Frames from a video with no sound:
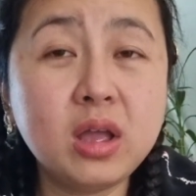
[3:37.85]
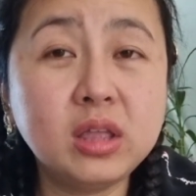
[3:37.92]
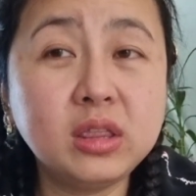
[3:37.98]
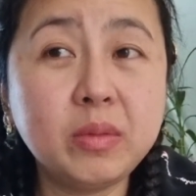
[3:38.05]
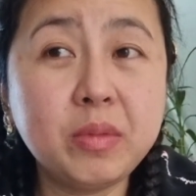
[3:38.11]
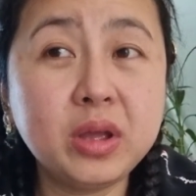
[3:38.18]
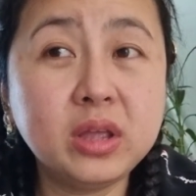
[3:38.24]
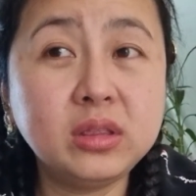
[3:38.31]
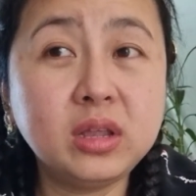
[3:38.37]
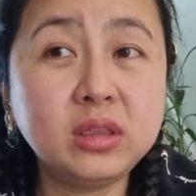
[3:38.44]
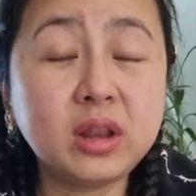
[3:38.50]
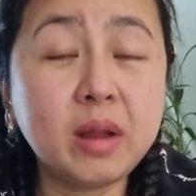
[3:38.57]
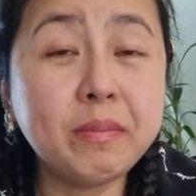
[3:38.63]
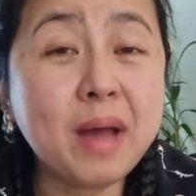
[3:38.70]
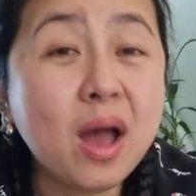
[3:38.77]
agad ng magandang
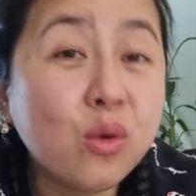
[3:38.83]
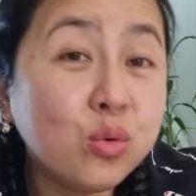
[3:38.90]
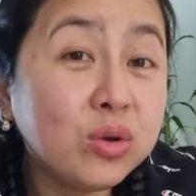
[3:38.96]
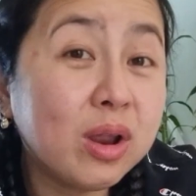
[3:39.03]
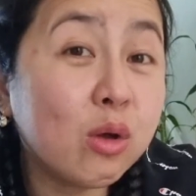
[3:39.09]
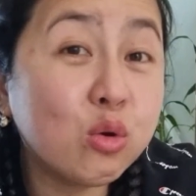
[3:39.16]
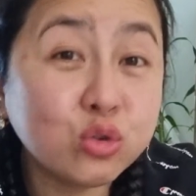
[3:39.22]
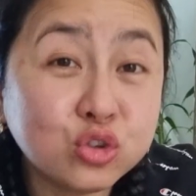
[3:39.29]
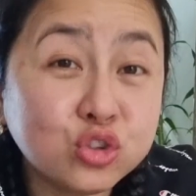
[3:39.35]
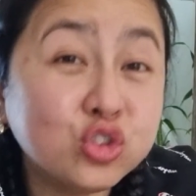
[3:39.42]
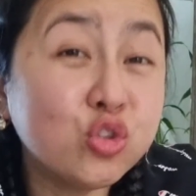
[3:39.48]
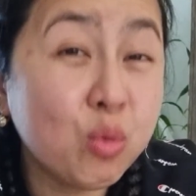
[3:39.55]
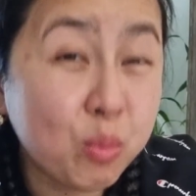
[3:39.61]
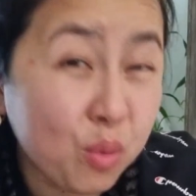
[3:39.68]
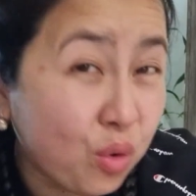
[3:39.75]
trabaho na
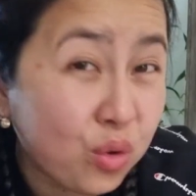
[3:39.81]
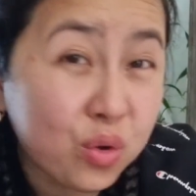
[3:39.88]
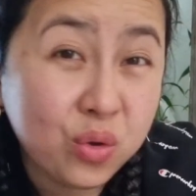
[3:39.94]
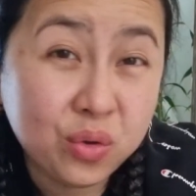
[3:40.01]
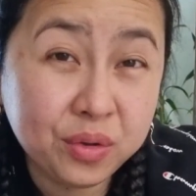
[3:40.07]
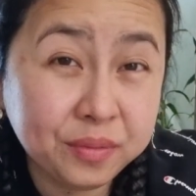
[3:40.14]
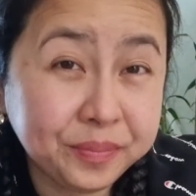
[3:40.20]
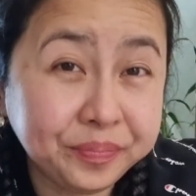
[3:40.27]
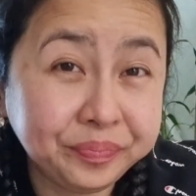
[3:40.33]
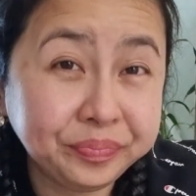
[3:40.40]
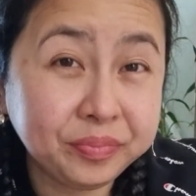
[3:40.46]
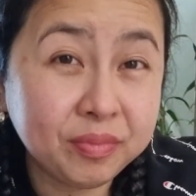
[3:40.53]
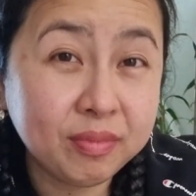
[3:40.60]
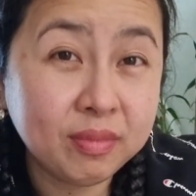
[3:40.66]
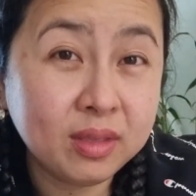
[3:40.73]
gusto mo,
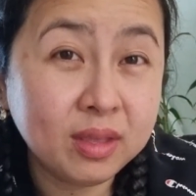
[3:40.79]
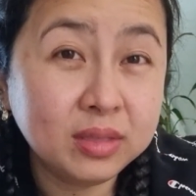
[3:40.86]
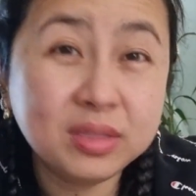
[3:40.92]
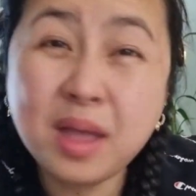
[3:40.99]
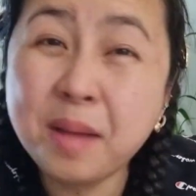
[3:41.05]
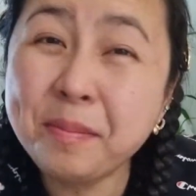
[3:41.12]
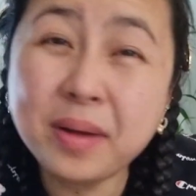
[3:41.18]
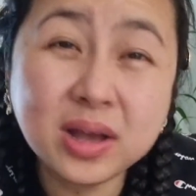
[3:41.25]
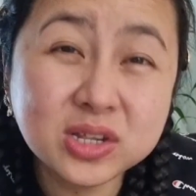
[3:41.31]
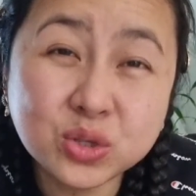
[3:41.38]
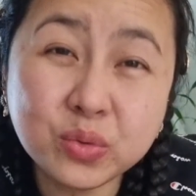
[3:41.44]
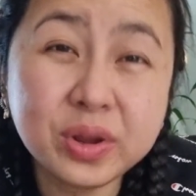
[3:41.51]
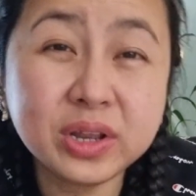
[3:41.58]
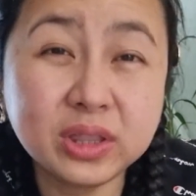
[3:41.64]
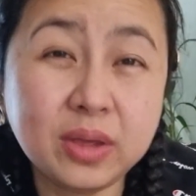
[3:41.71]

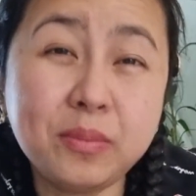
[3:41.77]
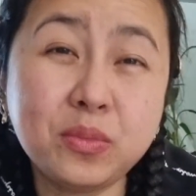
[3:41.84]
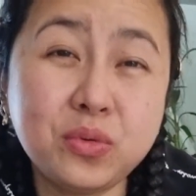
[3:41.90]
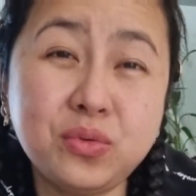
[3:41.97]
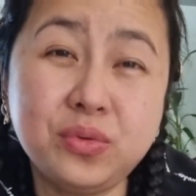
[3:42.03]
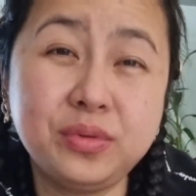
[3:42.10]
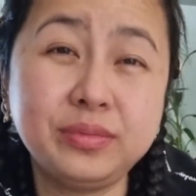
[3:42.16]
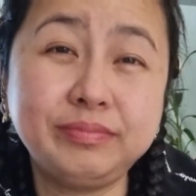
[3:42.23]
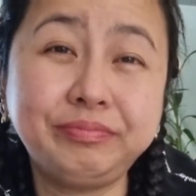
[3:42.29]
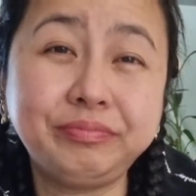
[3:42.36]
napakaswerte mo.